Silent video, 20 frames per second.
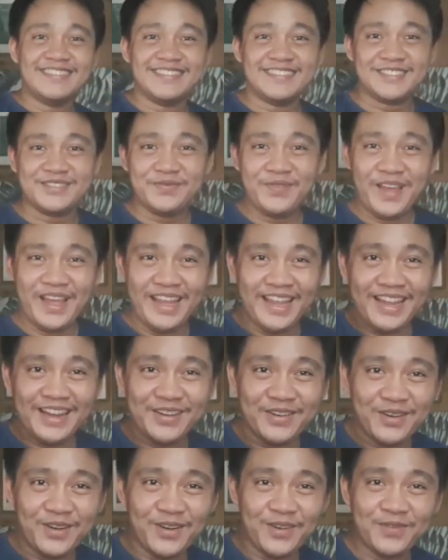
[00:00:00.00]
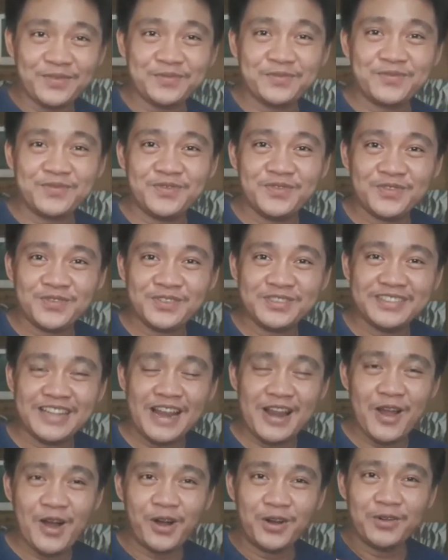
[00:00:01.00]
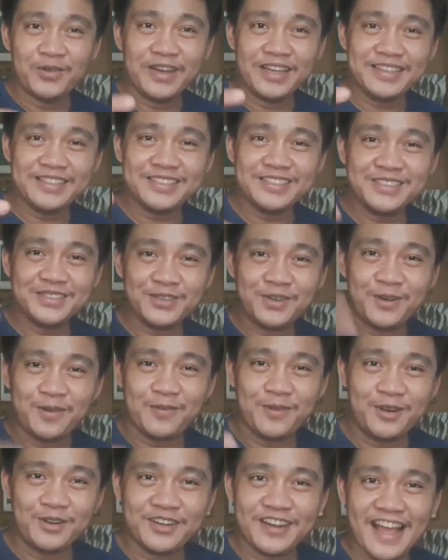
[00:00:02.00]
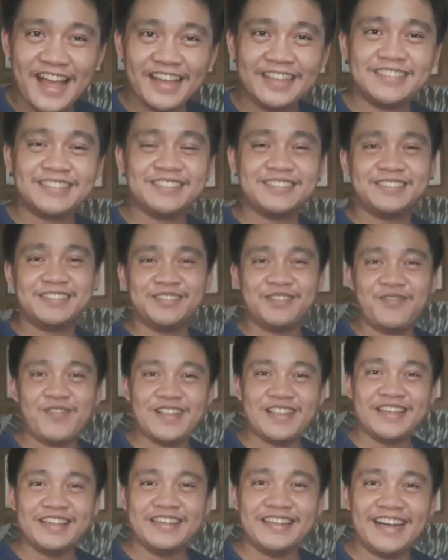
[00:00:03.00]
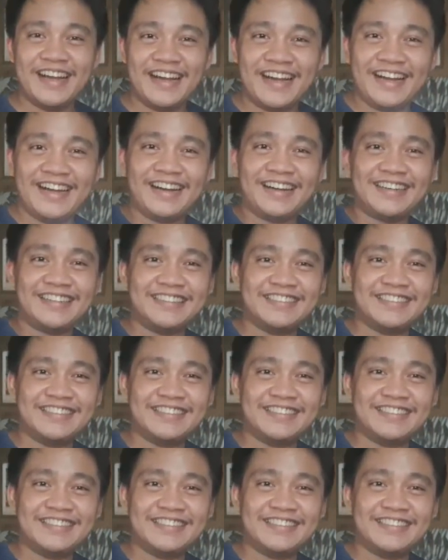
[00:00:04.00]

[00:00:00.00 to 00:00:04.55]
Speaking of, the long wait is over, guys. Dumating na ang...